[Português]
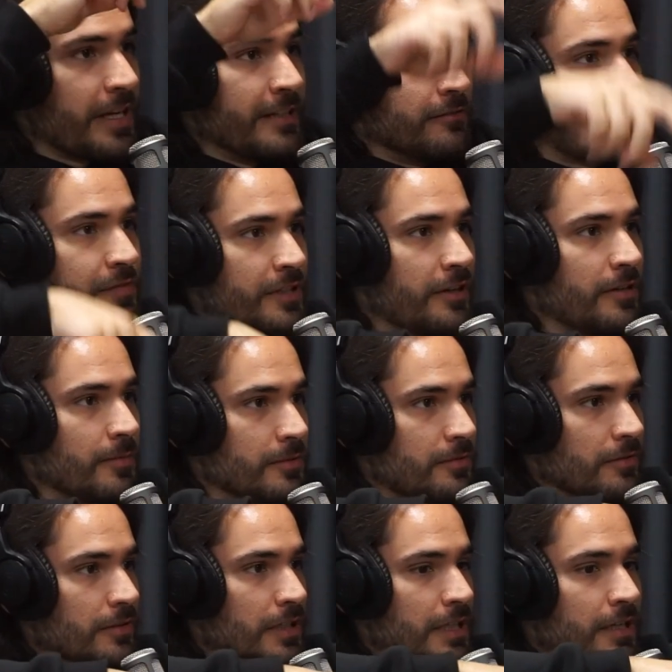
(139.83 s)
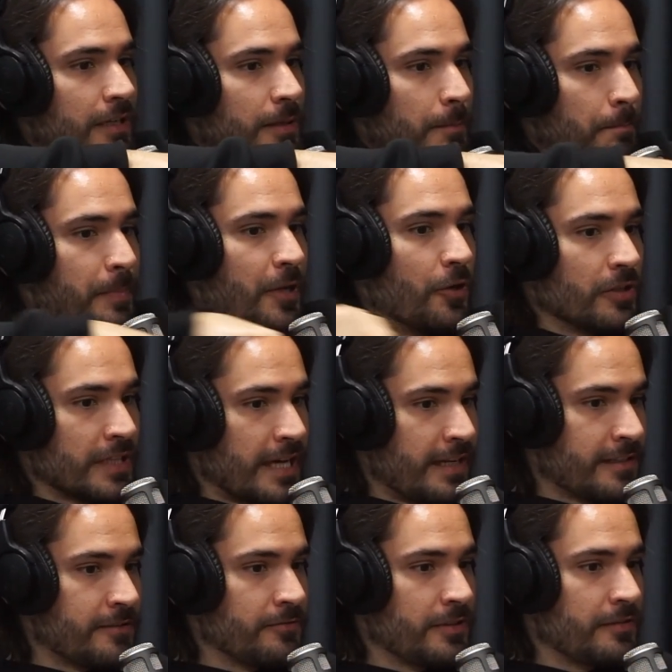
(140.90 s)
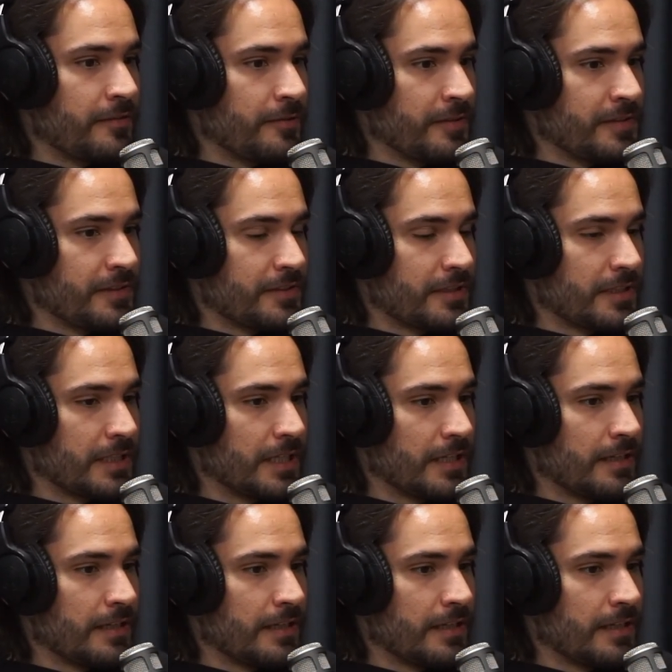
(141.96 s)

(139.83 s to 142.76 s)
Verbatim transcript: Aí no final ele botou: bilionários não deviam existir.